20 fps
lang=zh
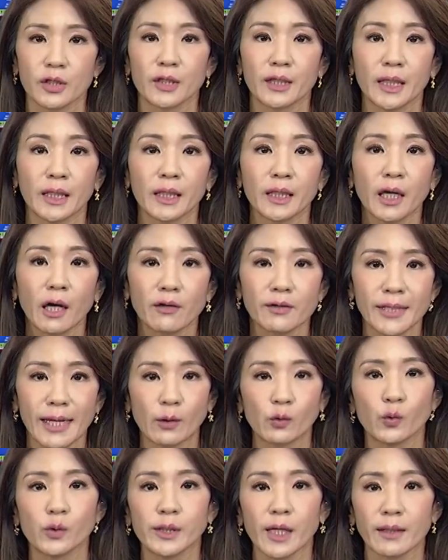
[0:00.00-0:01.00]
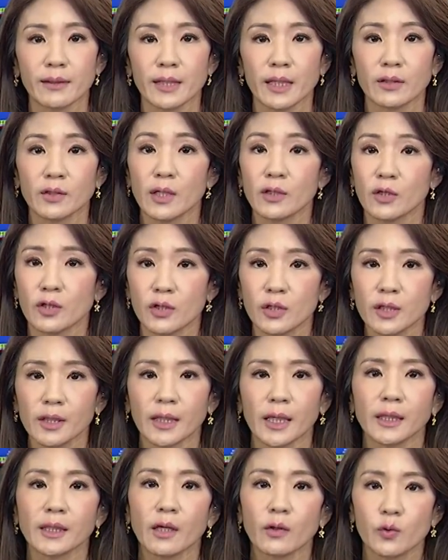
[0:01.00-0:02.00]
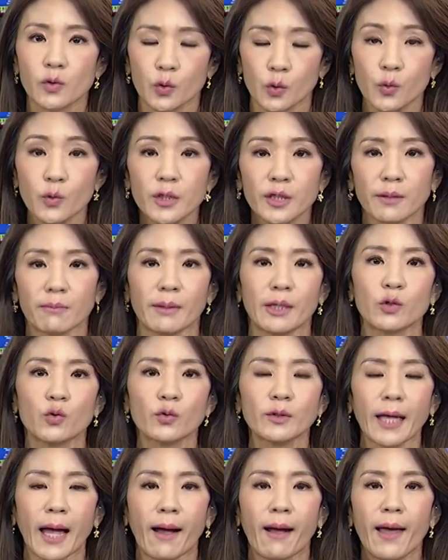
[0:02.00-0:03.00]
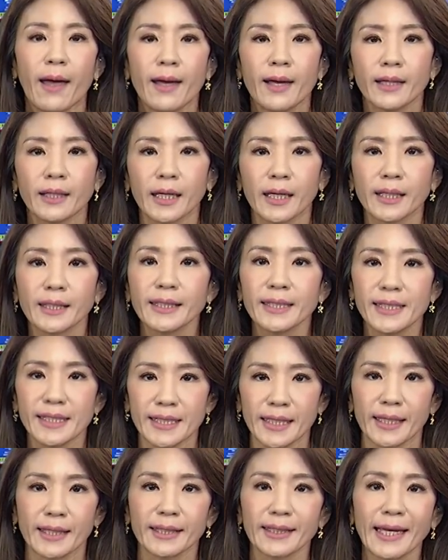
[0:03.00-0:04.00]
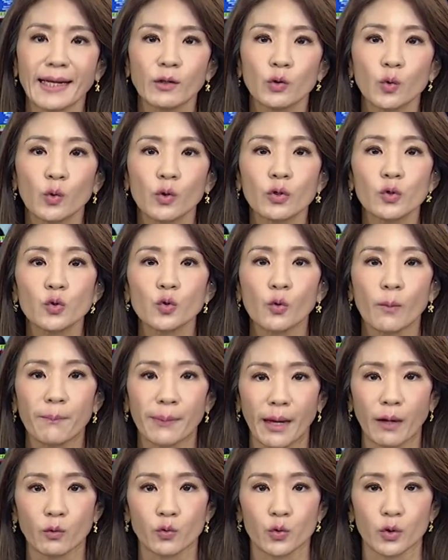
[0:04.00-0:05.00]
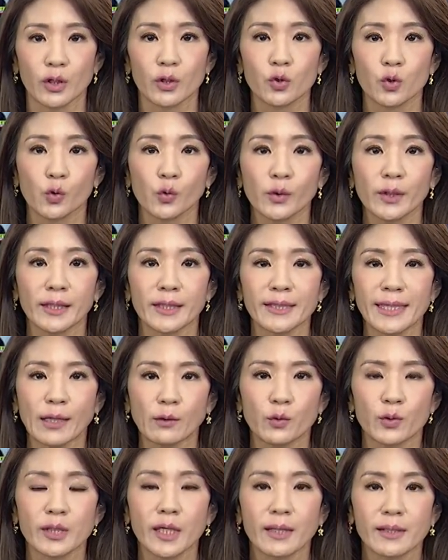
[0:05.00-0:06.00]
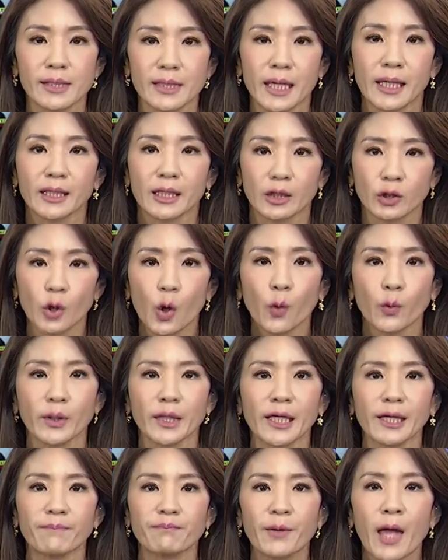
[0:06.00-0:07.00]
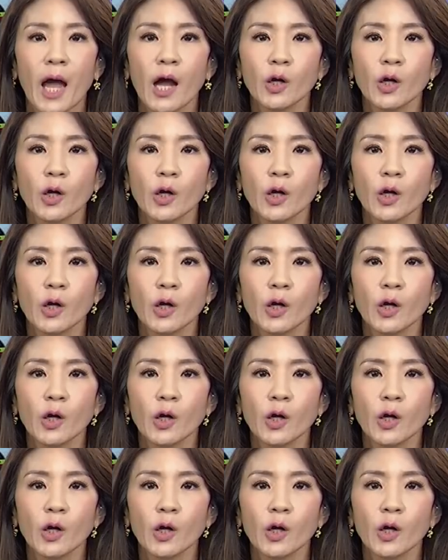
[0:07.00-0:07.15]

提高债务上限，甚至誓言要阻止民主党可以简单多数表决处理债务上限的动议。